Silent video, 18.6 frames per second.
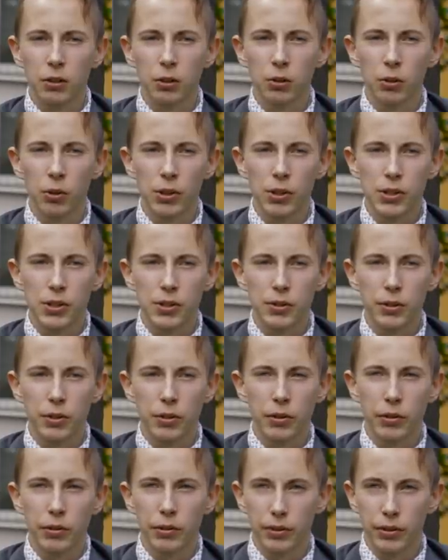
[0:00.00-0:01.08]
То есть
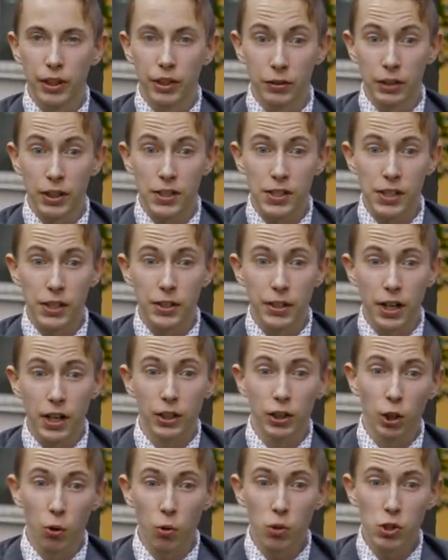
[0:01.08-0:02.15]
э, до 12 лет я
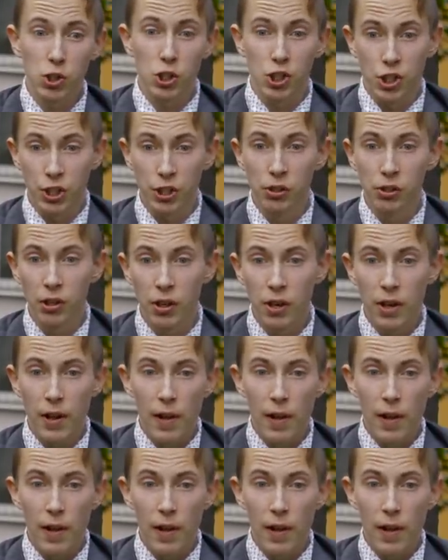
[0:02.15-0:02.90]
как-то рос, жил.